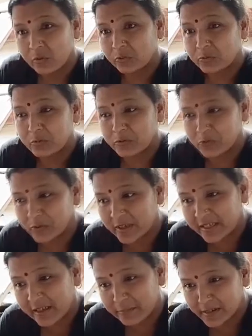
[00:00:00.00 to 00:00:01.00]
গত বছর
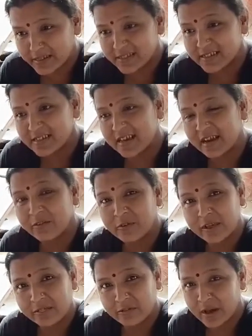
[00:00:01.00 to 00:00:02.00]
এই দামে নিচ্ছি এখন
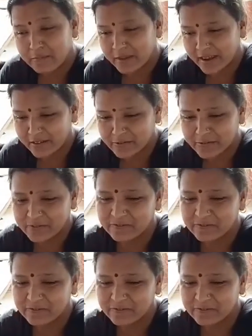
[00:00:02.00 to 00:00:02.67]
এত দাম কেন